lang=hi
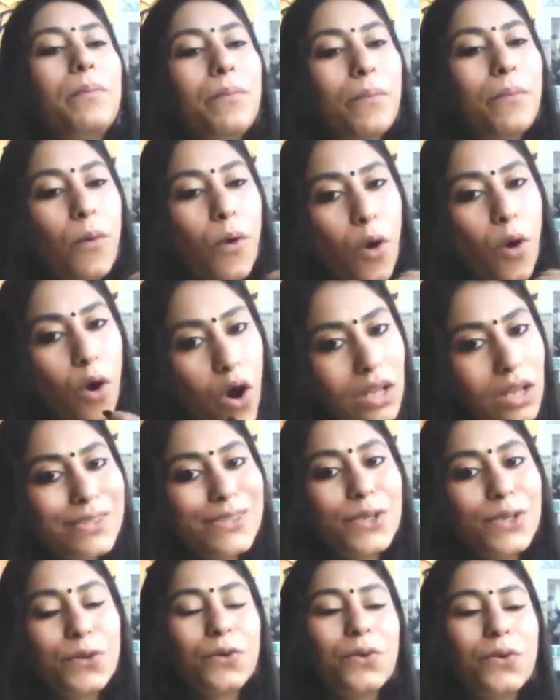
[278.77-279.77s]
आप
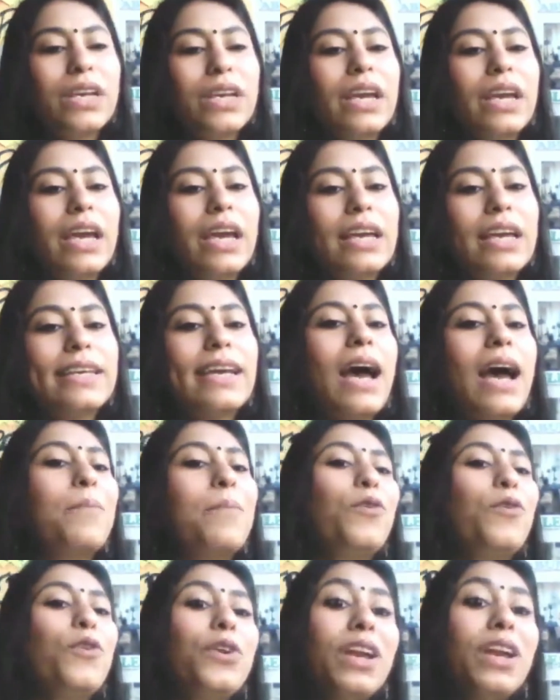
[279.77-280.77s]
बहुत जरूरी है कि
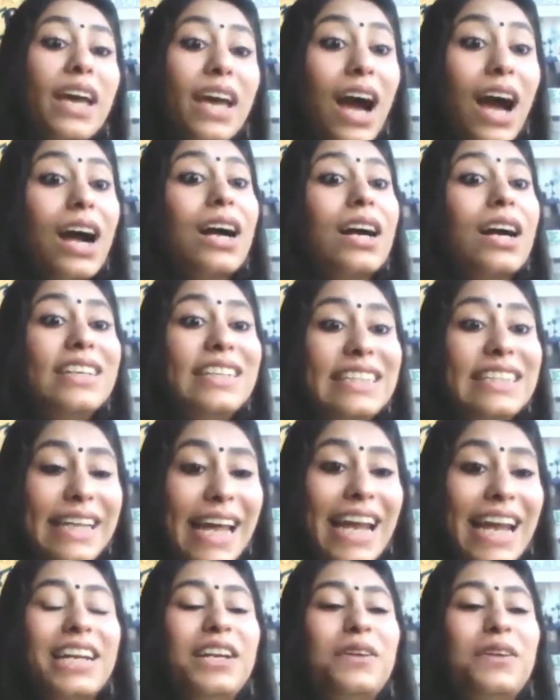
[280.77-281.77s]
आपको नया
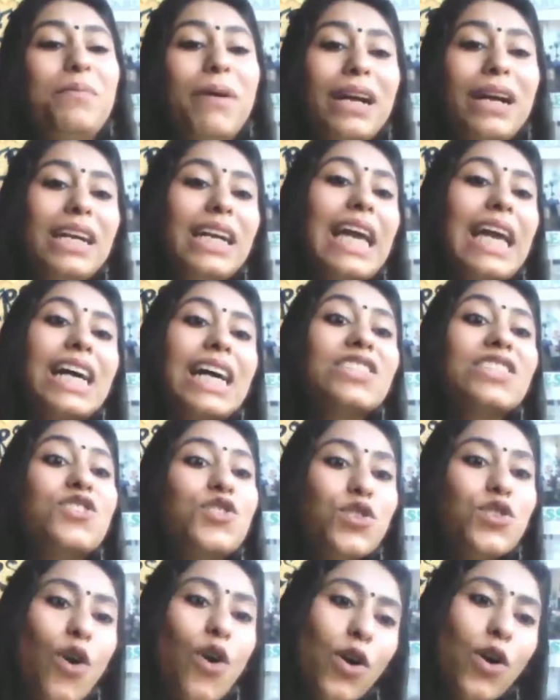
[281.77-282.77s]
कंटेंट पढ़ने
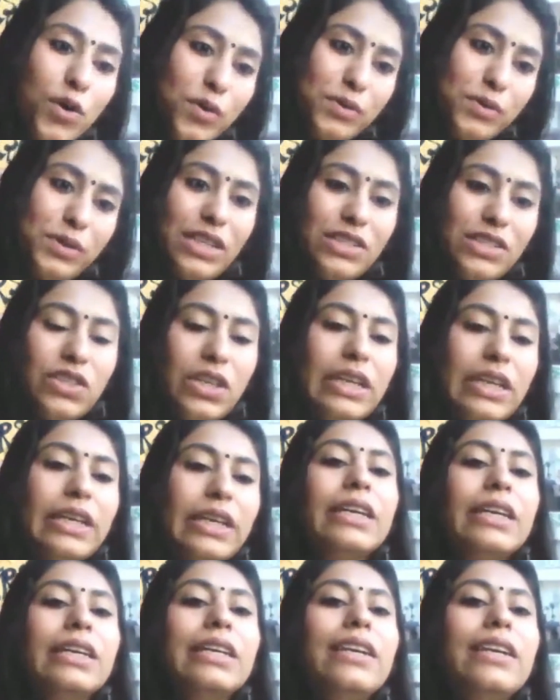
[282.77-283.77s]
का शौक होना
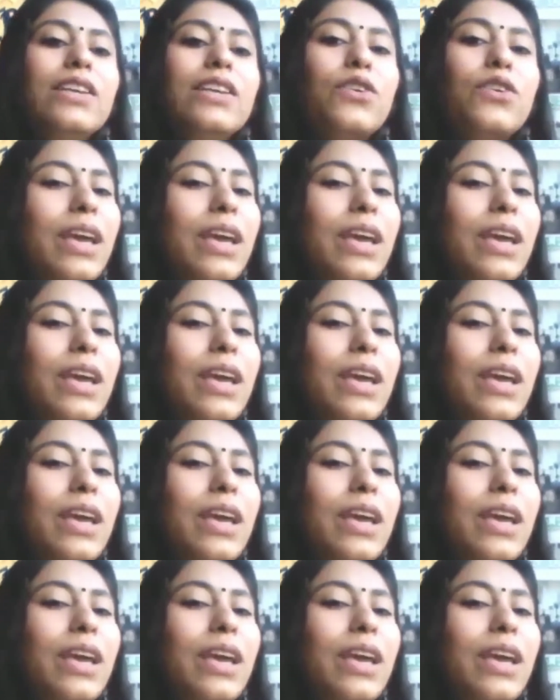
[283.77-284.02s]
चाहिए